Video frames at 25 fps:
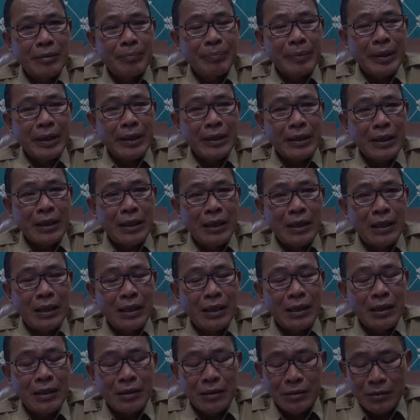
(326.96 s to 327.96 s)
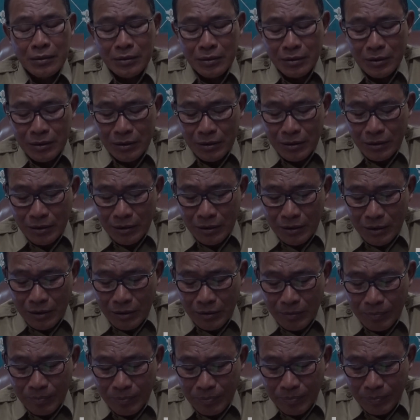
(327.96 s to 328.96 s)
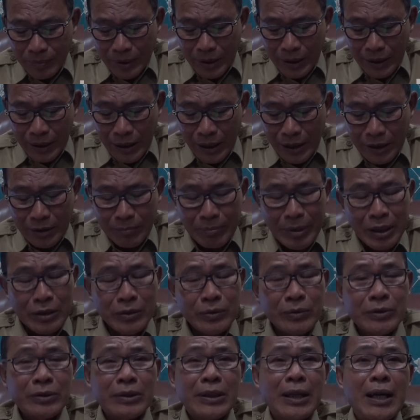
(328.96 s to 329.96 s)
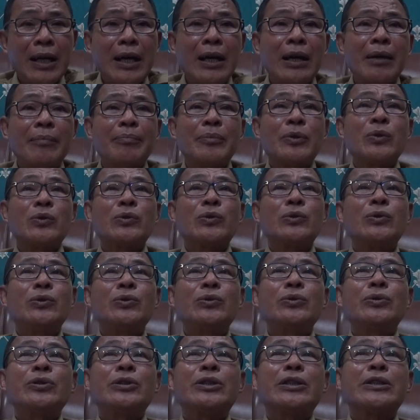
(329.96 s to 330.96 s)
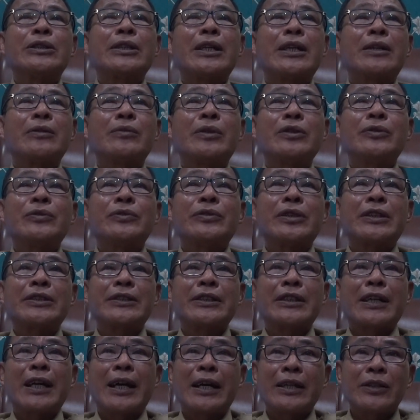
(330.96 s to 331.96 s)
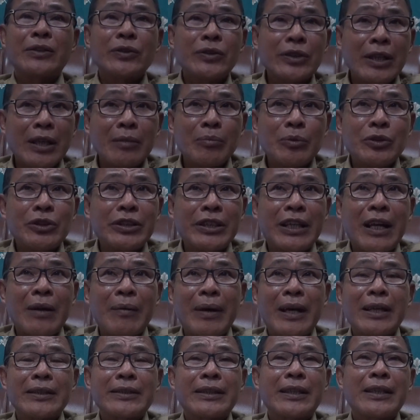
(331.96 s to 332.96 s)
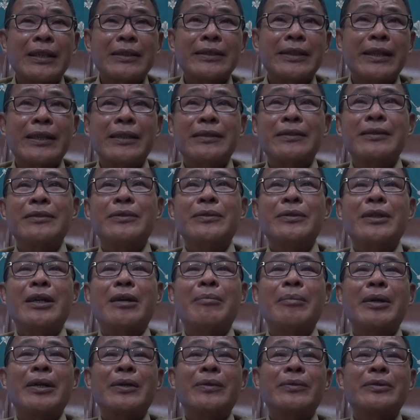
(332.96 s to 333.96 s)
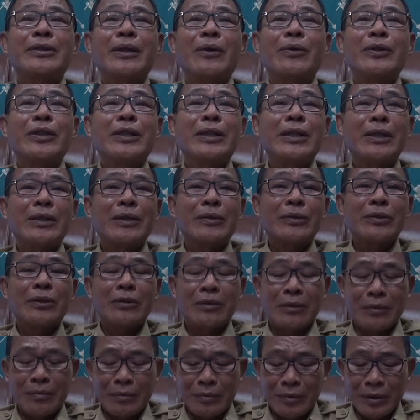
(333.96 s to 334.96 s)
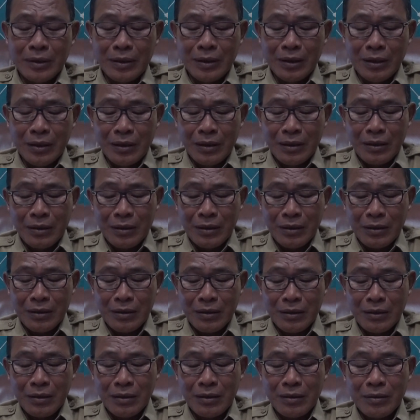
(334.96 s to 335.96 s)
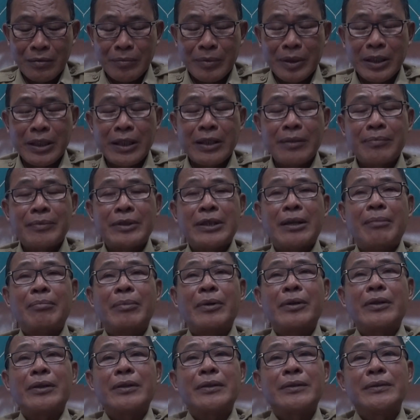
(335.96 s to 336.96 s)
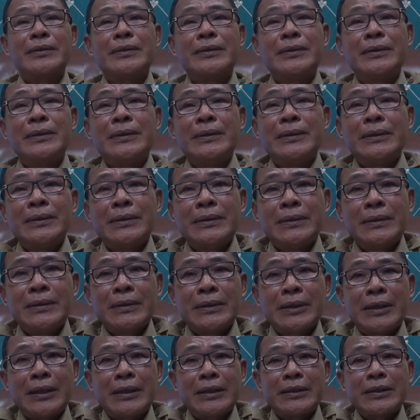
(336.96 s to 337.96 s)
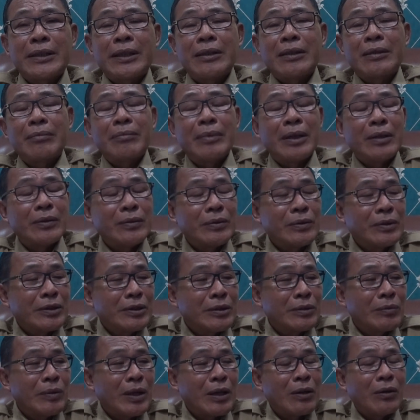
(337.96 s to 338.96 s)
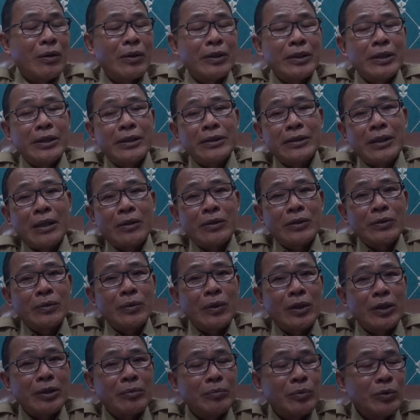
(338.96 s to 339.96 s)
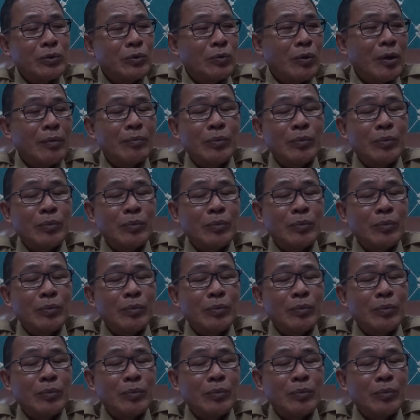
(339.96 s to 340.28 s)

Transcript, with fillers: perak perak 5 juta perunggu sekitar 2 juta setengah itu yang rawas karena saya juga baru tahun ini untuk uh, mengirim cabur karena saya baru ketua KONI tahun 2020